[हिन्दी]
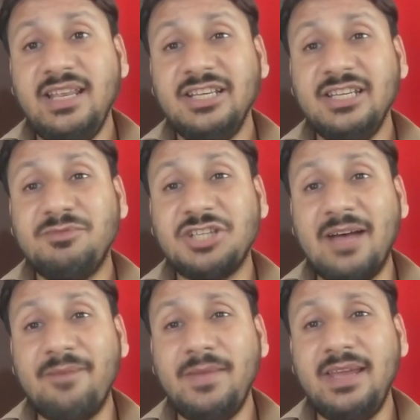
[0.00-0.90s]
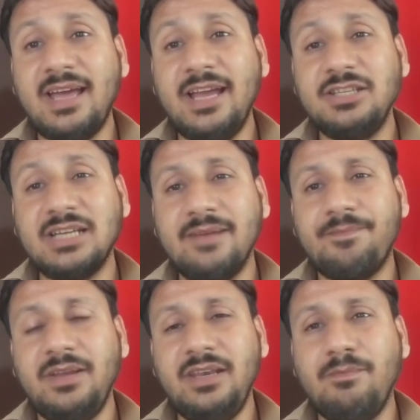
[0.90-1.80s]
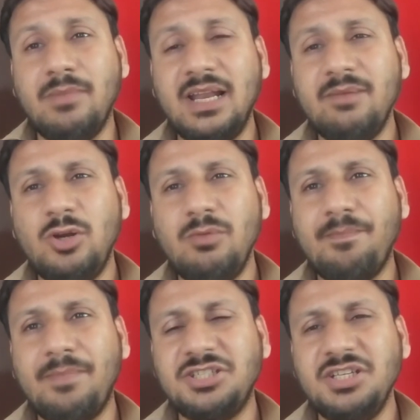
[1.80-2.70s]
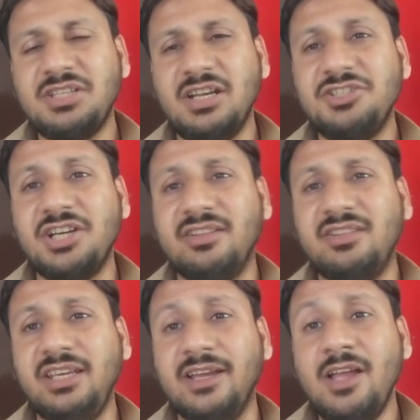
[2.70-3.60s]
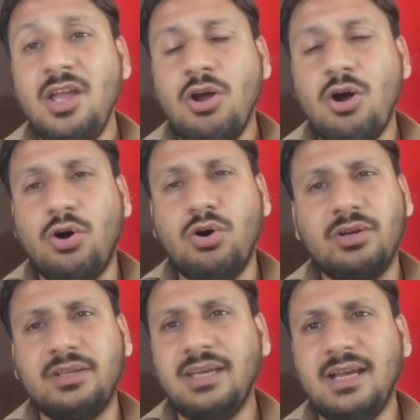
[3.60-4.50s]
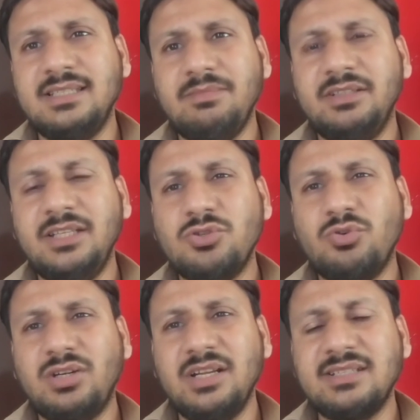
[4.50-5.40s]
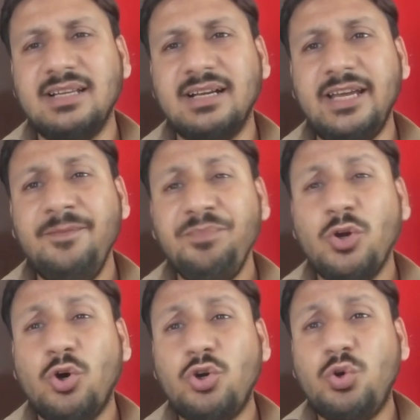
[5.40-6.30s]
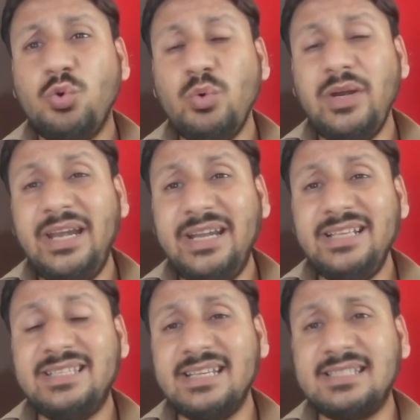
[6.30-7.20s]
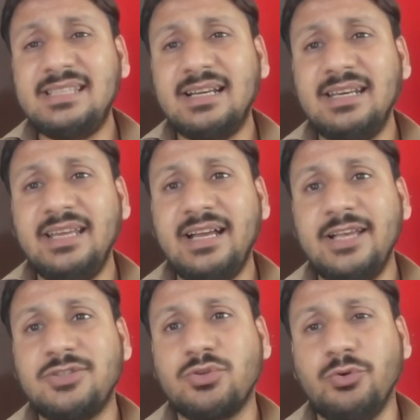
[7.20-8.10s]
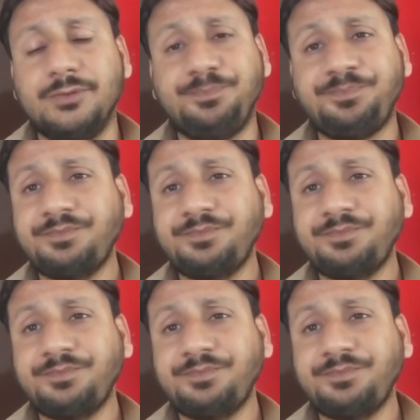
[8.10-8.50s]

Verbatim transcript: लेकिन जब चापमैन आए चापमैन ने 12 बॉलों पे 25 रन झड़ दिए और क्या ज़बरदस्त को टस लगाई और 286 तक ले गए स्कोर